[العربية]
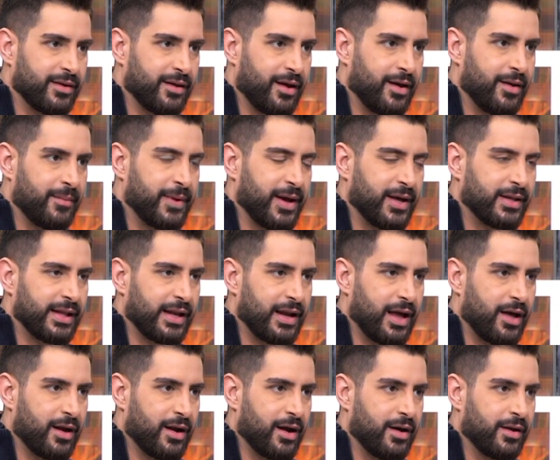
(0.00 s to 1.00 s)
كتير. بهذا
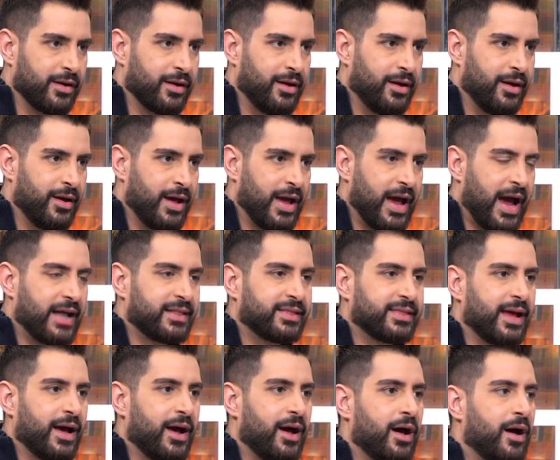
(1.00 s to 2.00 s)
القرار أه،
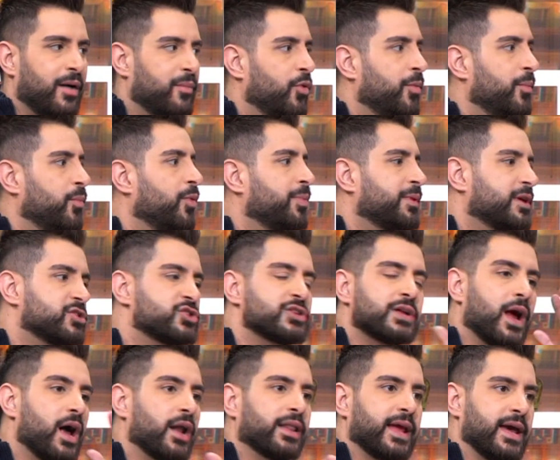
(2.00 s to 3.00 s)
حتى ممكن
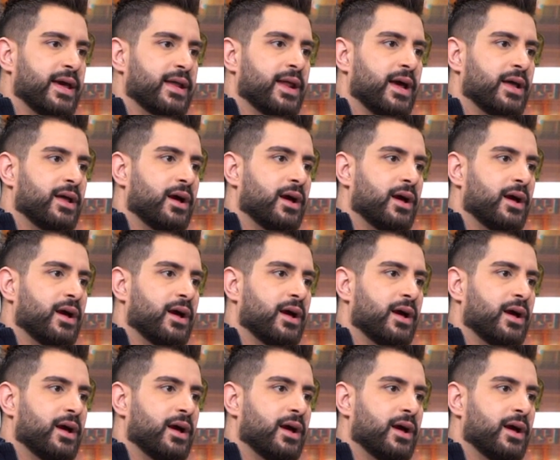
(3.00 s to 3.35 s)
شي نهار تغير